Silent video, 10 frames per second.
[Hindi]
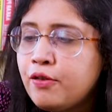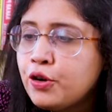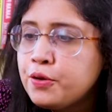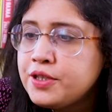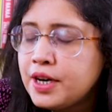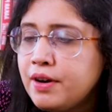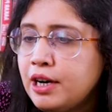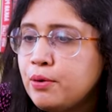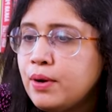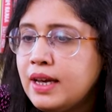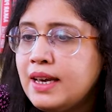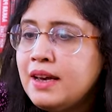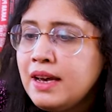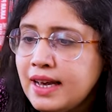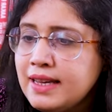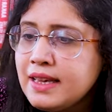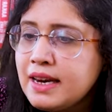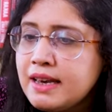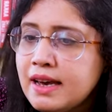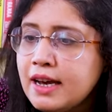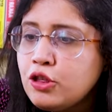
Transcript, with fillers: फ़ोटोज़ जनरेट हो गई इस तरीके